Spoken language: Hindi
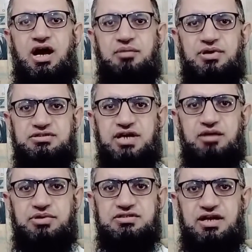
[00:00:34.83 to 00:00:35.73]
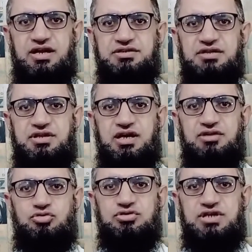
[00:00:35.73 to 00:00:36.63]
आप हज़ार पीस लेना चाहते
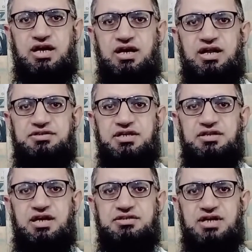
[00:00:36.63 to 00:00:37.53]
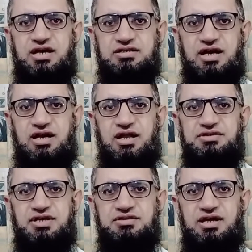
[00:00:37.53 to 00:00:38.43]
हैं दो हज़ार लेना चाहते हैं चार हज़ार लेना
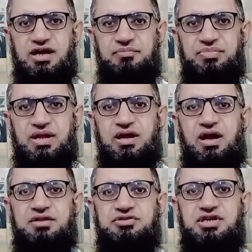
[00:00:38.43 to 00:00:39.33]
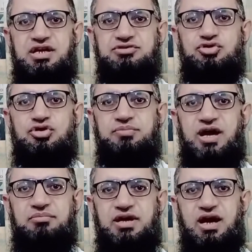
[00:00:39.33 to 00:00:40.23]
चाहते हैं तीन सौ
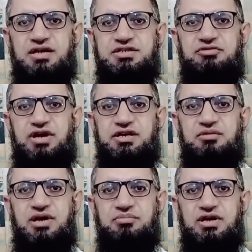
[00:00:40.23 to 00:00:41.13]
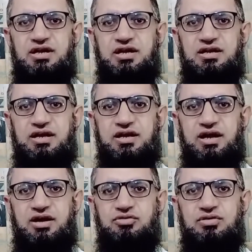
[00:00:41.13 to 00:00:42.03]
रुपये में आज की वैरायटी में आपके लिए लेके
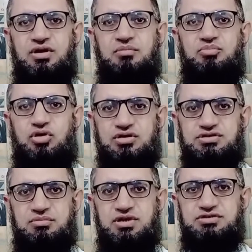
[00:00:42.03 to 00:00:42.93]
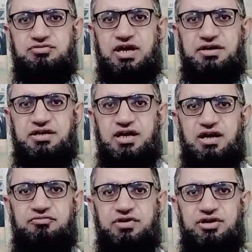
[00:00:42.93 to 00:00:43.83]
आया हूँ बहुत ज़बरदस्त वैरायटी
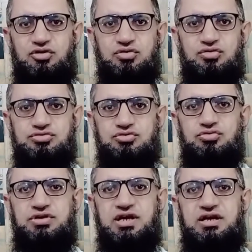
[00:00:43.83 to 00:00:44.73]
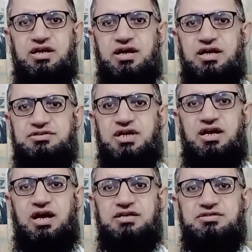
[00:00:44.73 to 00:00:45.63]
है वीडियो को ज़रूर देखिएगा इन
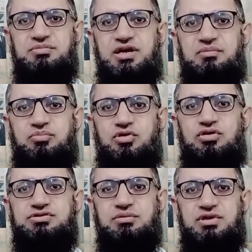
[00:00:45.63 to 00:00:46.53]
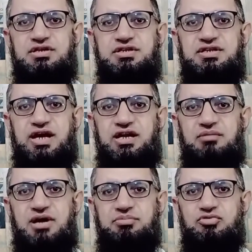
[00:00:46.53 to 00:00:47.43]
इसमें बहुत ज़बरदस्त डिज़ाइन
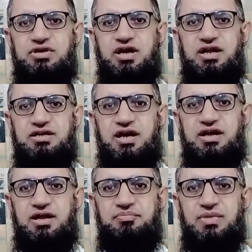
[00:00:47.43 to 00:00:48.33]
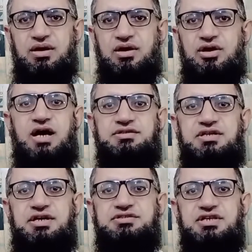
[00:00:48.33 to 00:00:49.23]
हम आपको दिखाने जा रहे हैं आज
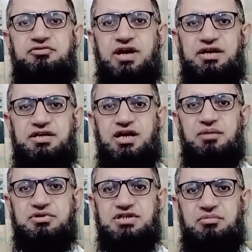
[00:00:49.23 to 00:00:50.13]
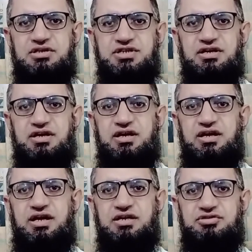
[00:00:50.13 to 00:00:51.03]
किड्स की वैरायटी आपके सामने शेयर
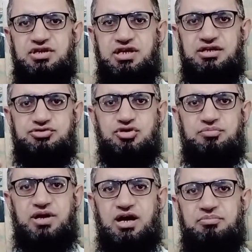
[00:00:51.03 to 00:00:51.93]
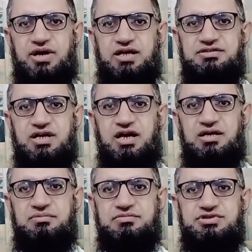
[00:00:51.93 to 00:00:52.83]
करेंगे तीन सौ रुपया प्राइस है
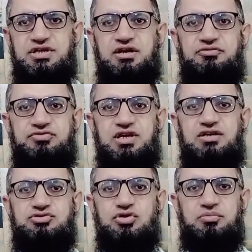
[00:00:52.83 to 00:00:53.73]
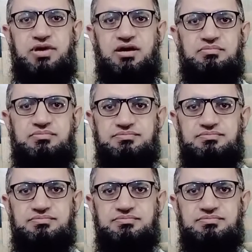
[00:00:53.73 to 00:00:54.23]
सिर्फ तीन सौ रुपया